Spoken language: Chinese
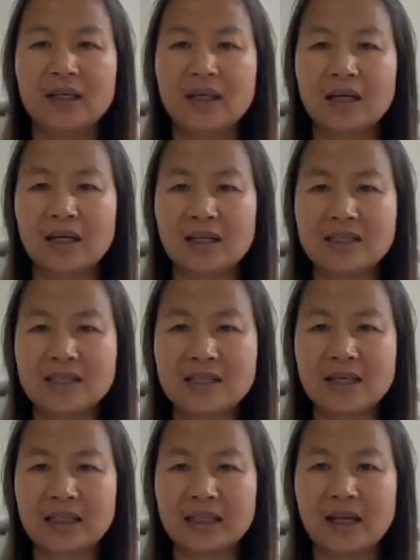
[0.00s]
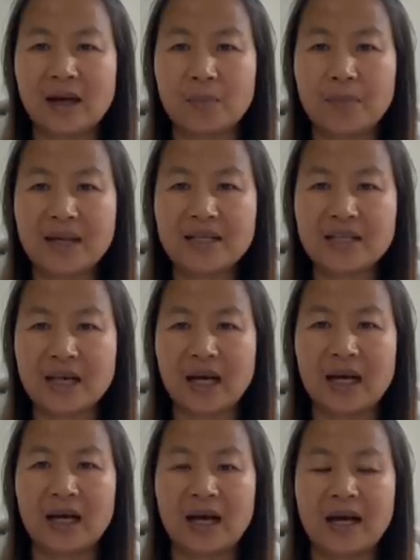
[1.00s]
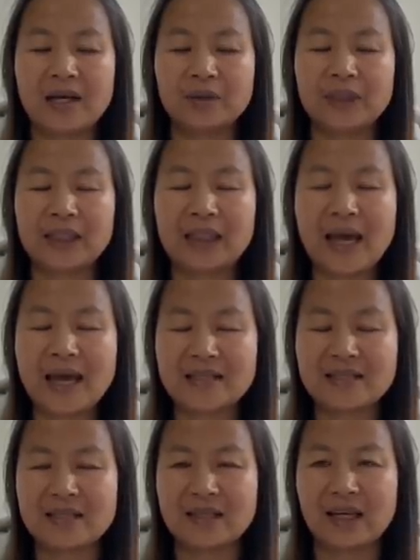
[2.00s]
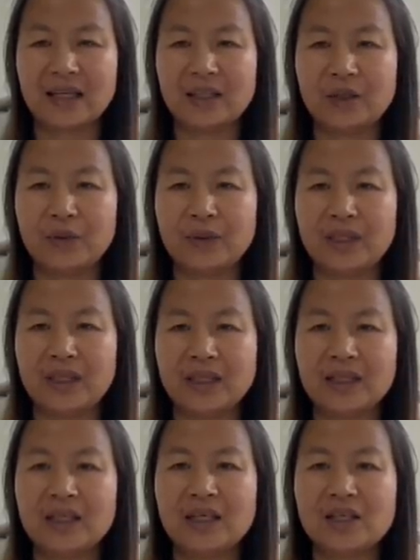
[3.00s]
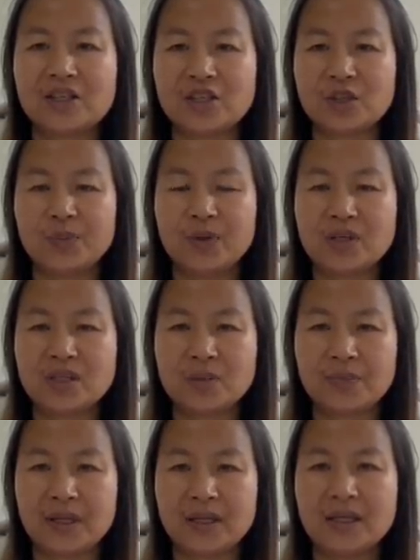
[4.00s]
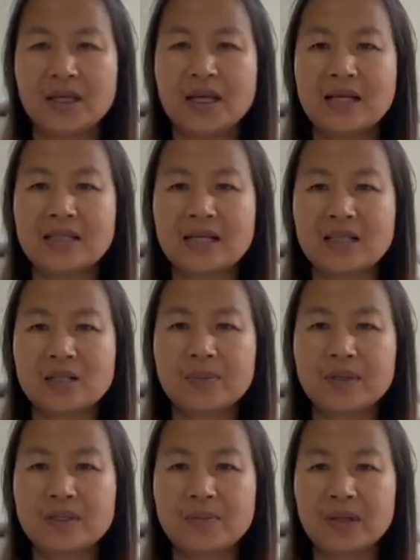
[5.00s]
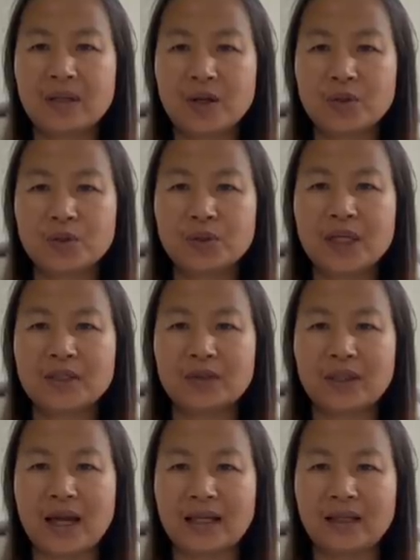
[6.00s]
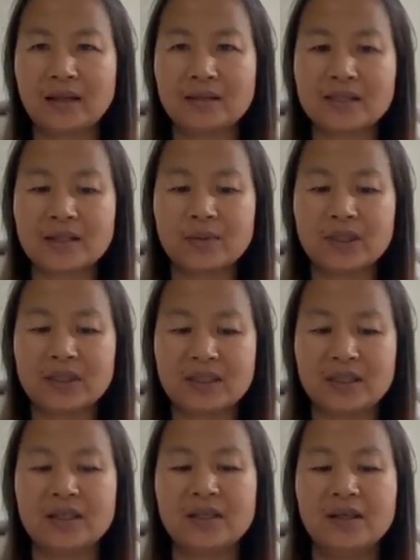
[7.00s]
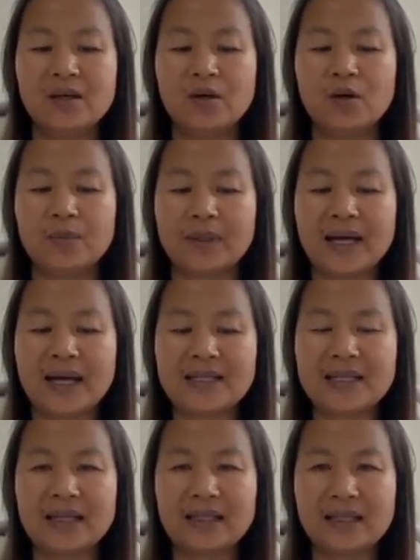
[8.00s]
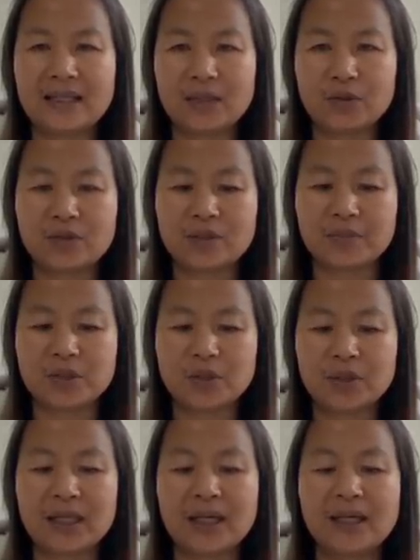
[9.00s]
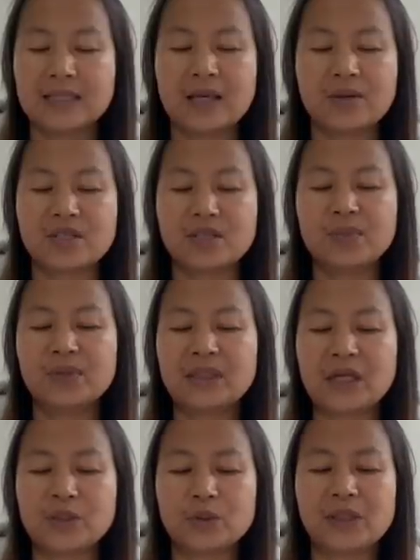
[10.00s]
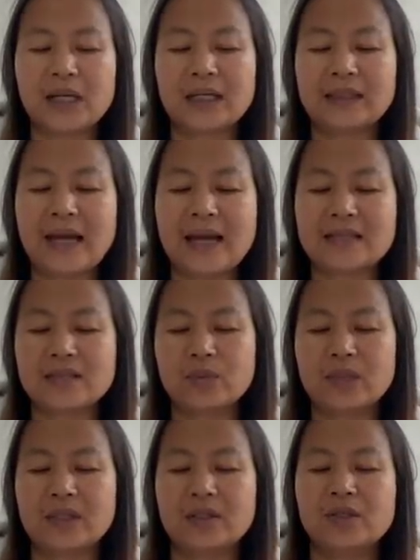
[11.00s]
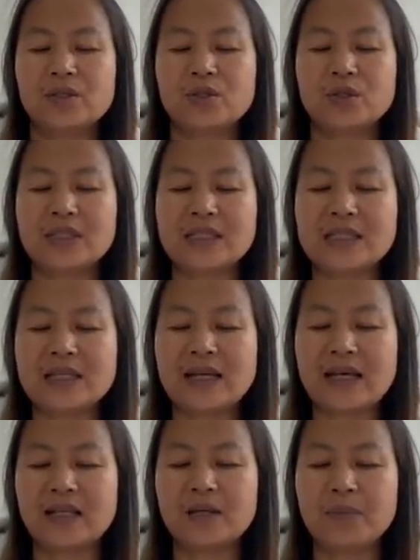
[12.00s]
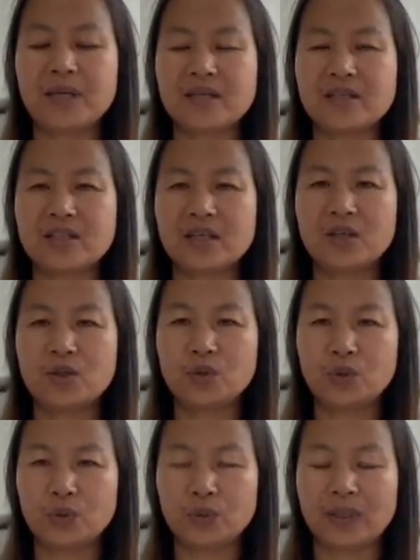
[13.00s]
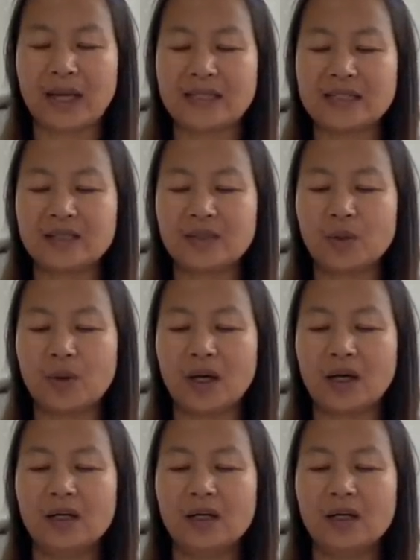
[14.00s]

和新西兰的老班长，还有呢太子呢，有一个直播视频，在直播视频当中呢，就谈到了这个问题。我们看一下那天都是怎么说的。在直播当中呢，太子问说：“新西兰呢被深度蓝金黄，